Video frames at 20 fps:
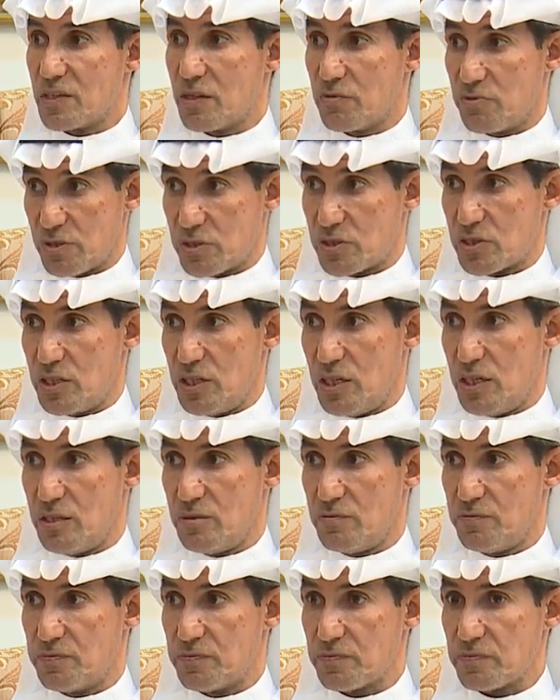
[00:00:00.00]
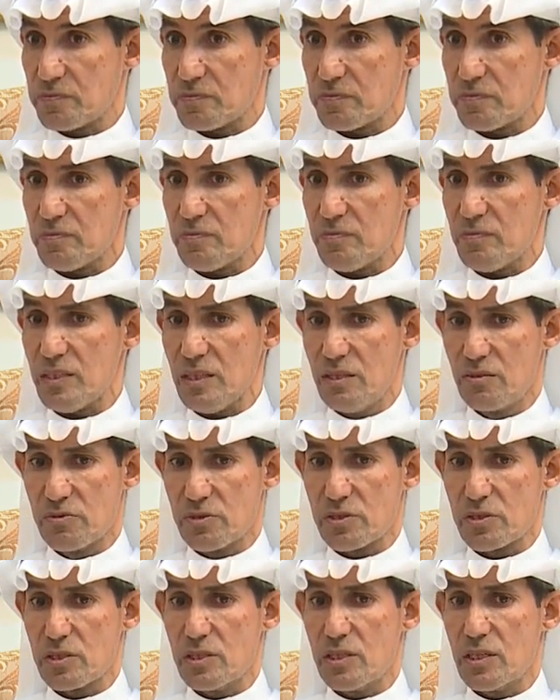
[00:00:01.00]
في الصين في
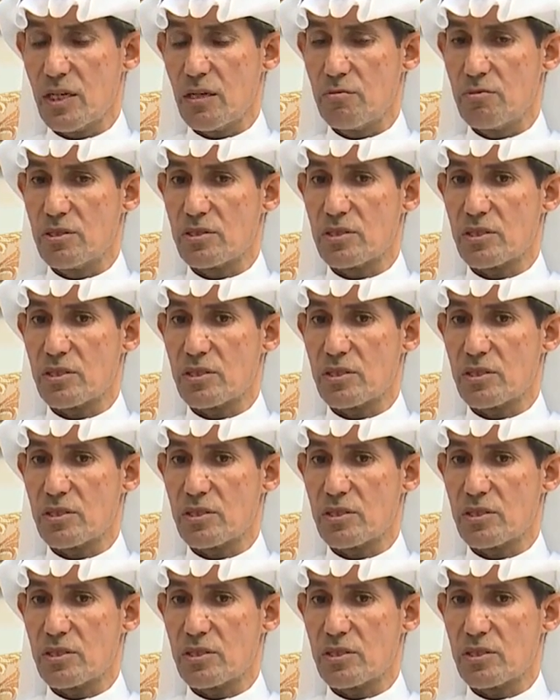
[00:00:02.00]
الصين قبل